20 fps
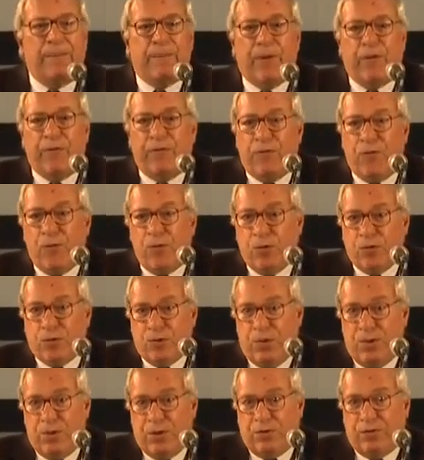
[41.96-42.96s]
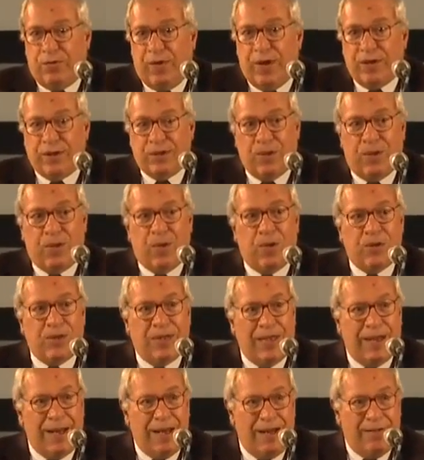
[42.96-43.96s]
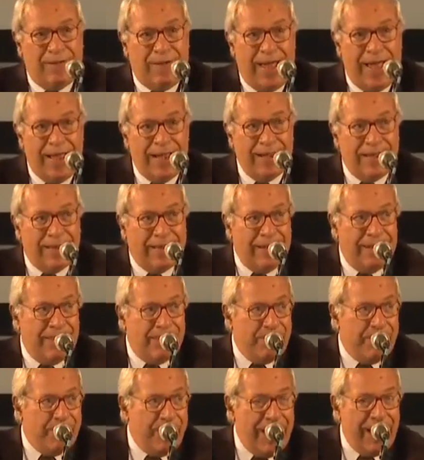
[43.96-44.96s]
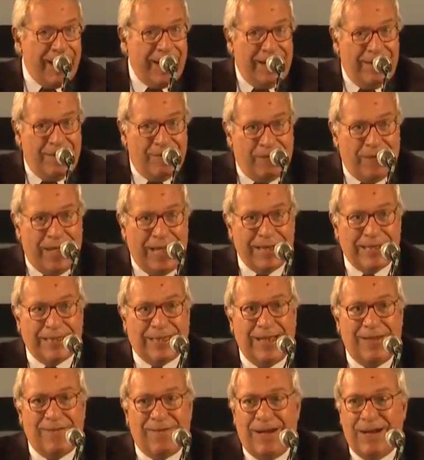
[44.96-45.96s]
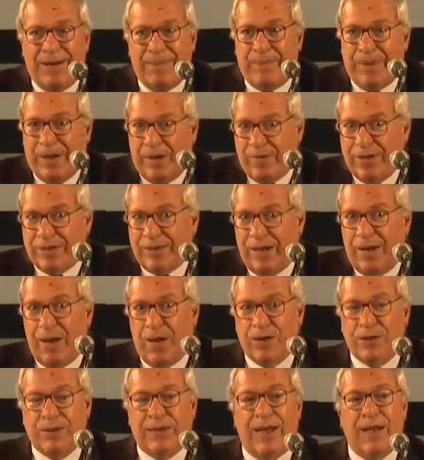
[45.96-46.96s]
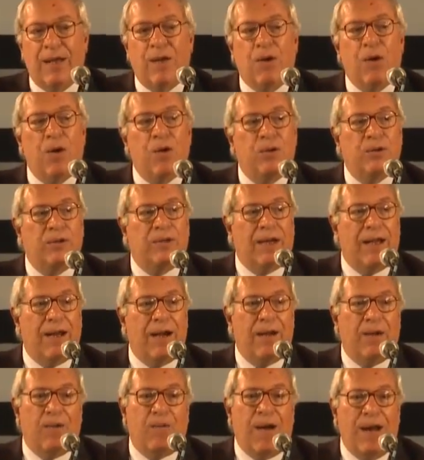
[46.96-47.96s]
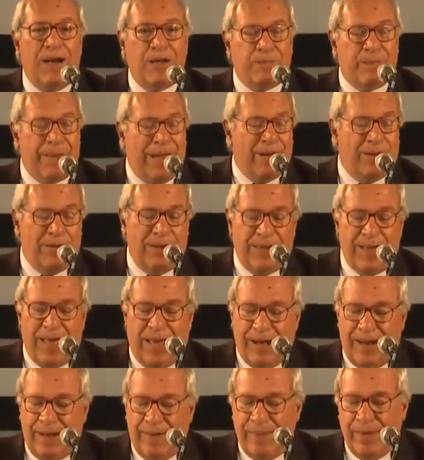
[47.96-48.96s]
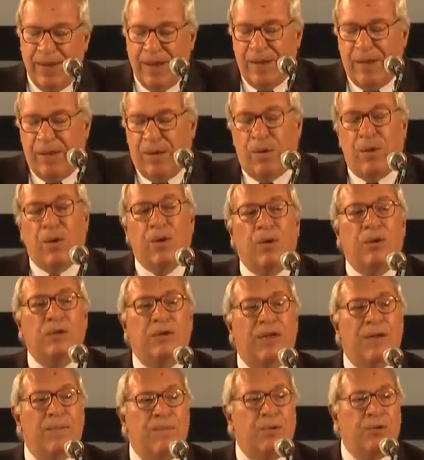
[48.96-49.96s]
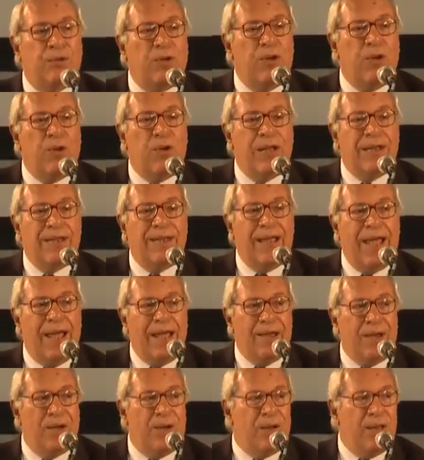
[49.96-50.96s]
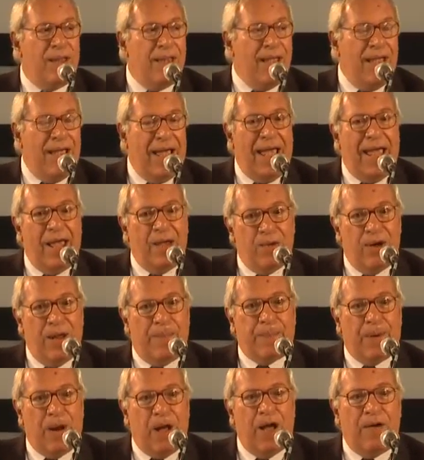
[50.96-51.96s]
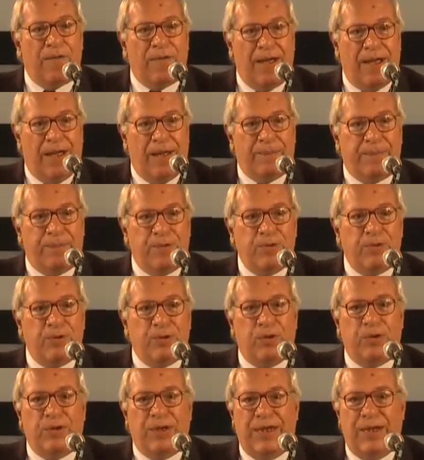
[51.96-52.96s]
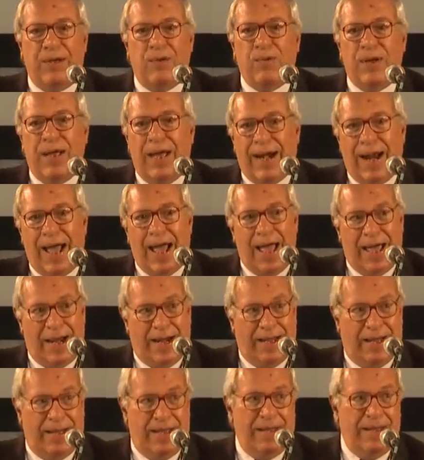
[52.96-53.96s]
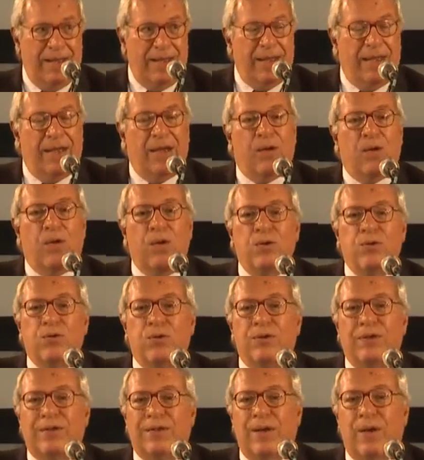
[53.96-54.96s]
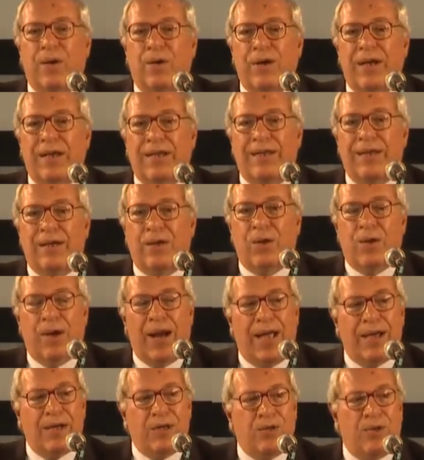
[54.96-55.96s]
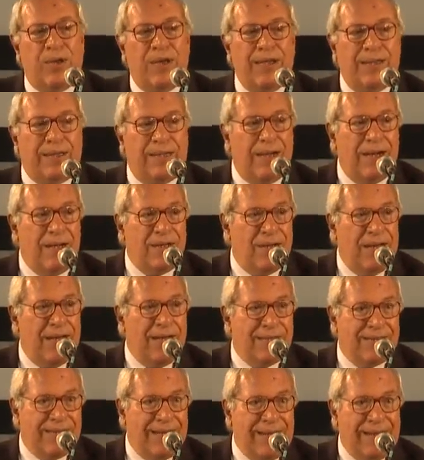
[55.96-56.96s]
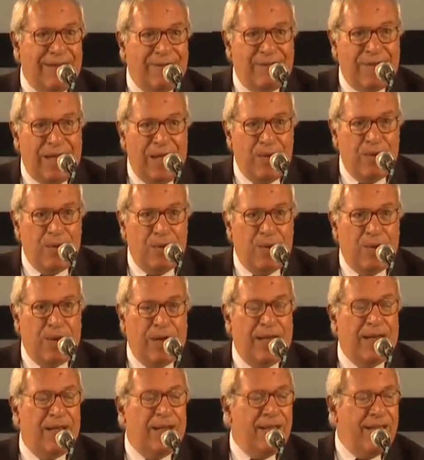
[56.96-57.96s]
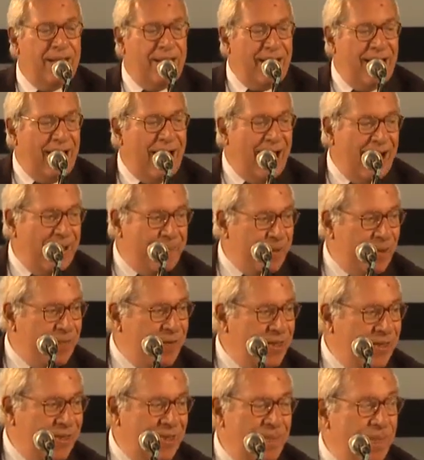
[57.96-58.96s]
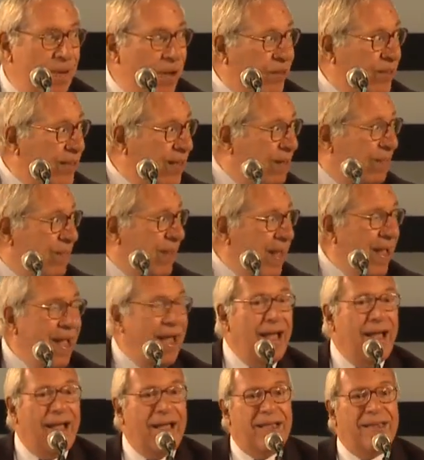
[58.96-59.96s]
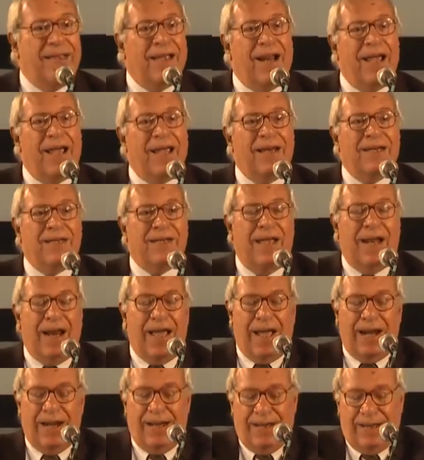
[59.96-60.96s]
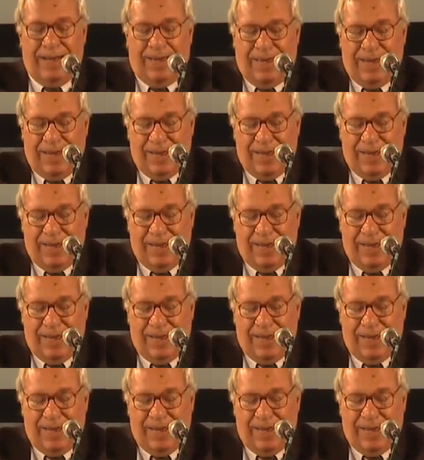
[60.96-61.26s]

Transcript: profuso uno sforzo così rilevante per il festival, per questi nostri incontri, ai quali spero di dare un contributo non indegno, è una prova appunto di una rara congiunzione di coraggio e intelligenza che fa onore alla provincia di Modena, ma anche direi in generale